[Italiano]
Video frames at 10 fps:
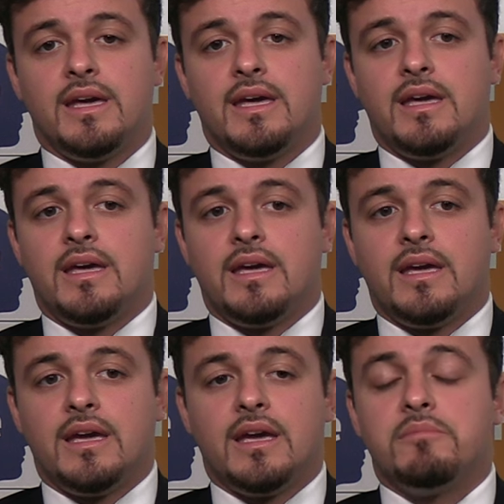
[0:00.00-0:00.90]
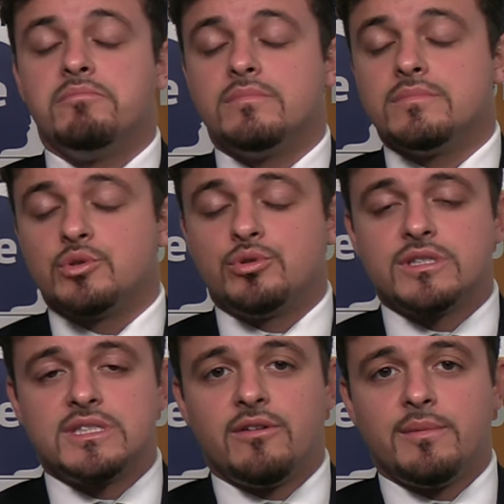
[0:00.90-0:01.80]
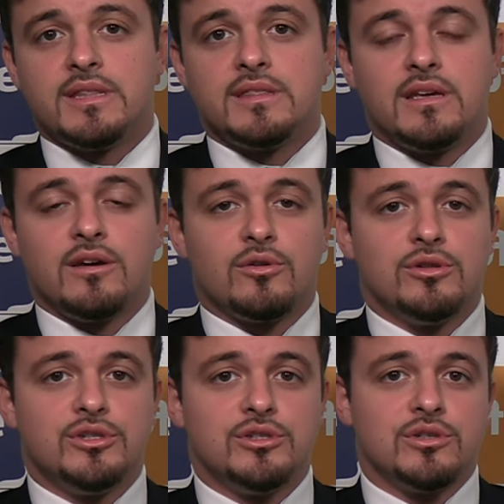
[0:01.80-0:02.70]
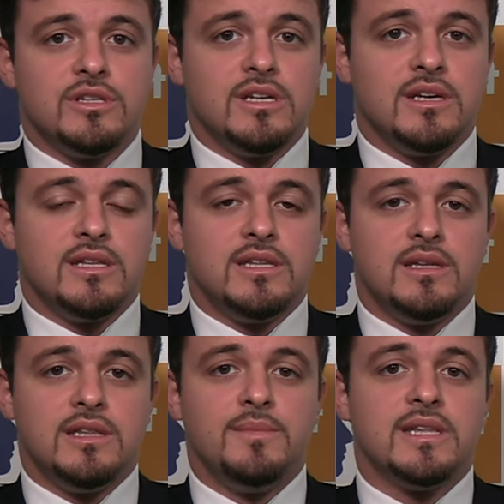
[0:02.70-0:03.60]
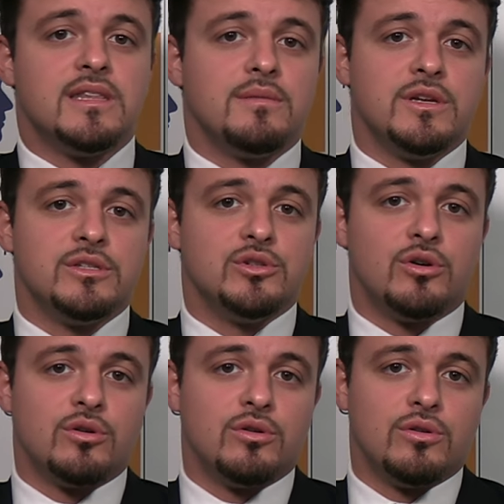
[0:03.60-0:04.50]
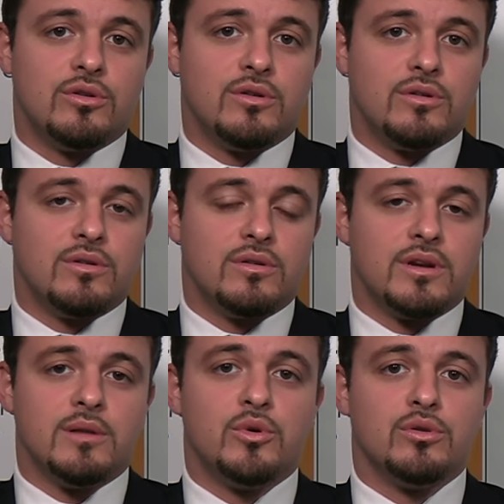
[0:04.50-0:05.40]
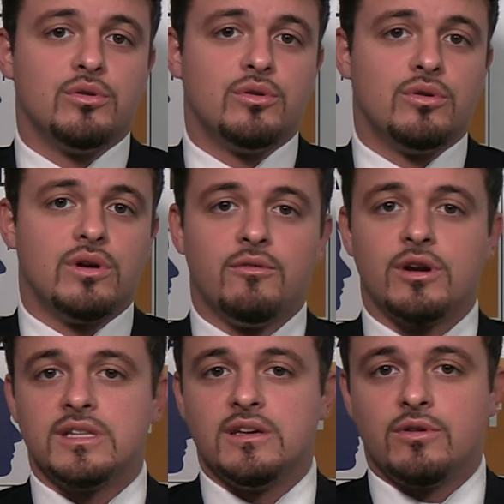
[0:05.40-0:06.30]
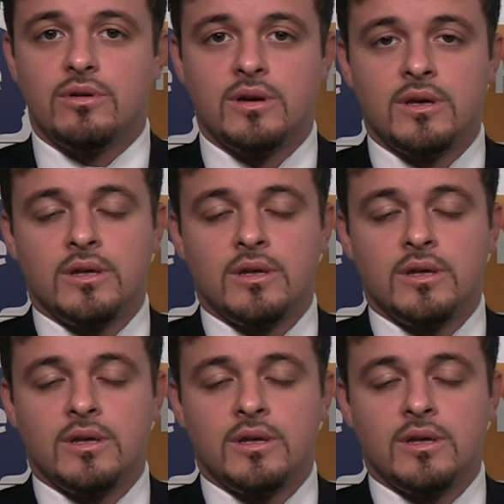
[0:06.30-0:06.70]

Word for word: e successivamente ho deciso di, di, di mettermi in gioco nel mondo lavorativo